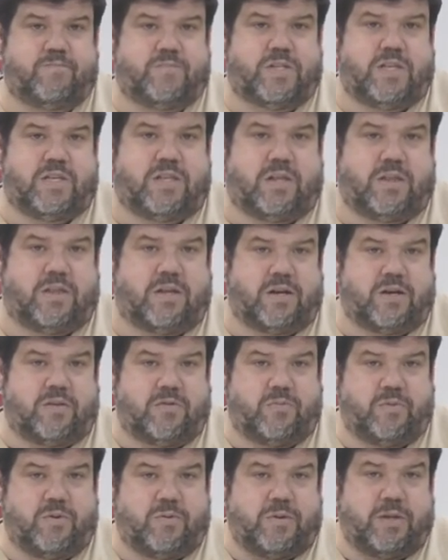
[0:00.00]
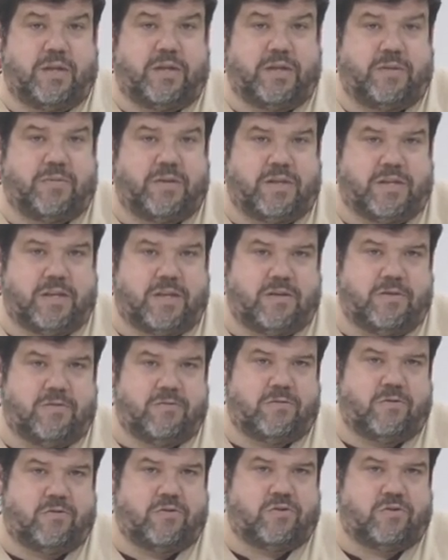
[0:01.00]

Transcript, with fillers: si están cerrados, pues evidentemente no